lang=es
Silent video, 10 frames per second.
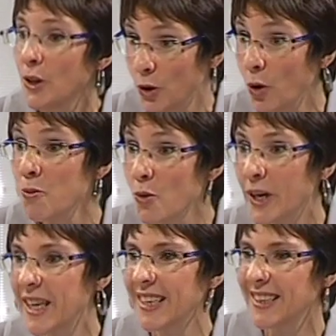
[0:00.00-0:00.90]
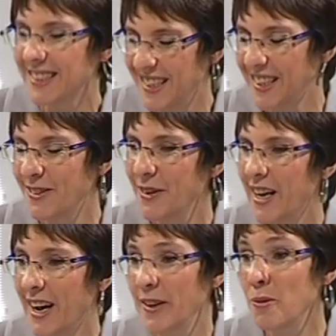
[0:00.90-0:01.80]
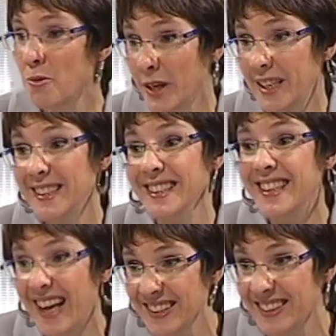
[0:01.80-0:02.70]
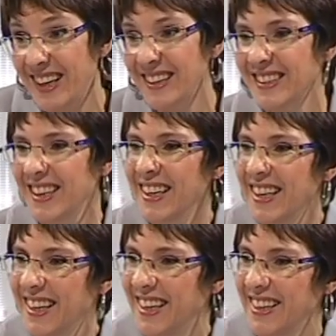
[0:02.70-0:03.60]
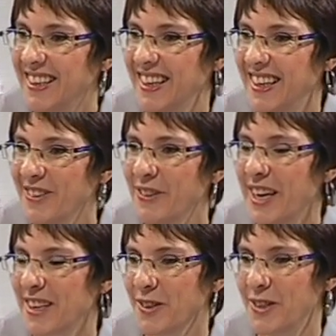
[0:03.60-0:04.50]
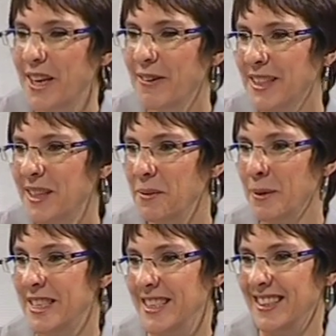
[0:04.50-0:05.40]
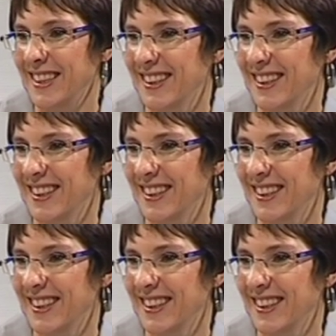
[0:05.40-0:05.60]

dos mujeres en una, dos mujeres y tantas en, una sociedad bastante machista.